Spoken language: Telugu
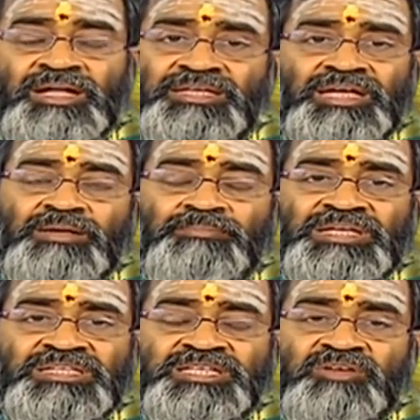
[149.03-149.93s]
అందుకే
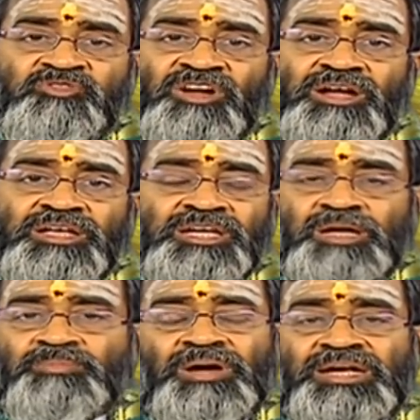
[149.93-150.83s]
మయి సర్వాణి
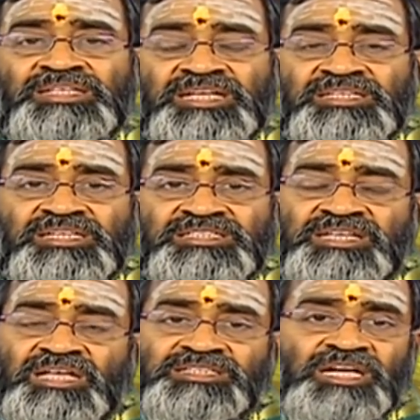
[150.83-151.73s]
కర్మాణి
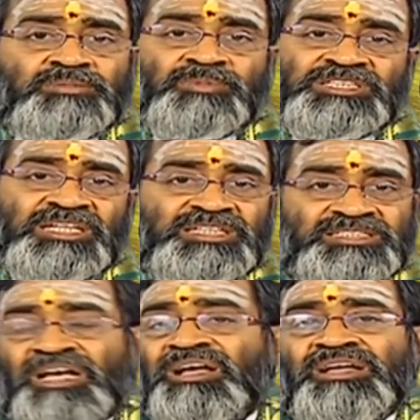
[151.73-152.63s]
సన్యస్య
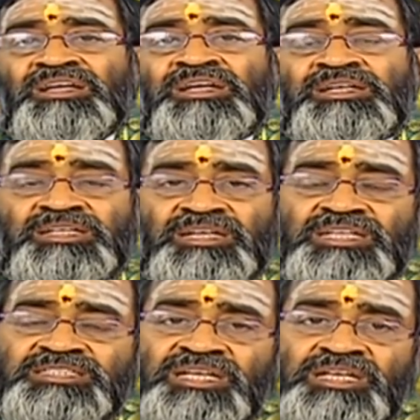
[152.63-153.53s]
ఆధ్యాత్మచేతస
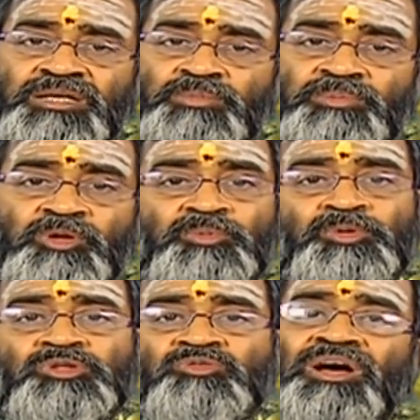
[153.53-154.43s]
నిరాశీ నిర్మమో
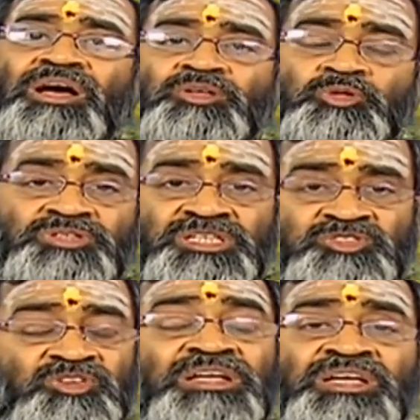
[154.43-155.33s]
భూత్వా
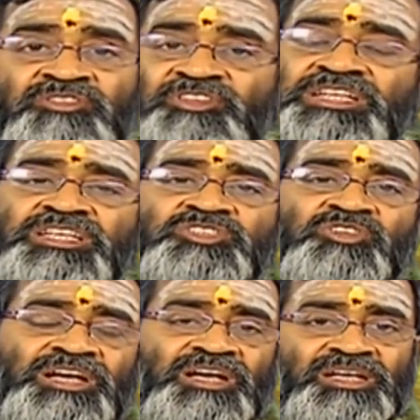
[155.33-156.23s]
యుద్ధస్వ
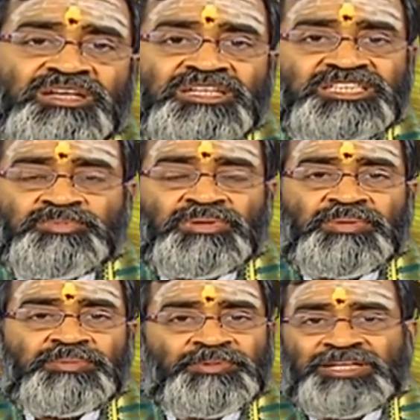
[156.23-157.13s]
విగతజ్వర అన్నాడు కృష్ణ
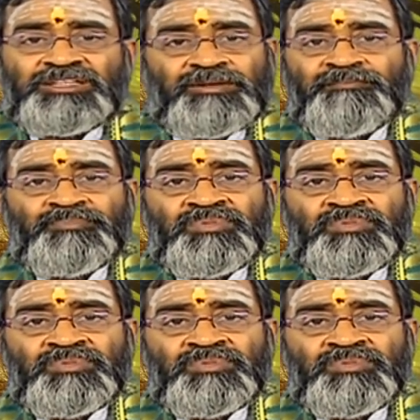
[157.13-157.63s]
పరమాత్మ గీతలో